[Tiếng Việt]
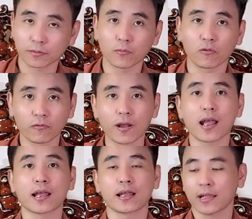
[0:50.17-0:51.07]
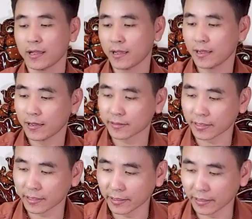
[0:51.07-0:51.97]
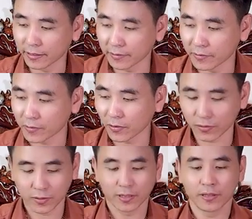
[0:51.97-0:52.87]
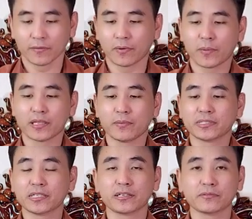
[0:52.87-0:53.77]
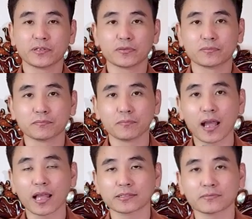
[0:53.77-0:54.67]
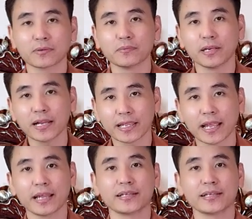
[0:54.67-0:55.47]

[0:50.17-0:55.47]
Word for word: bột vàng thì review rồi và bây giờ mình sẽ review ba sản phẩm mới này nhé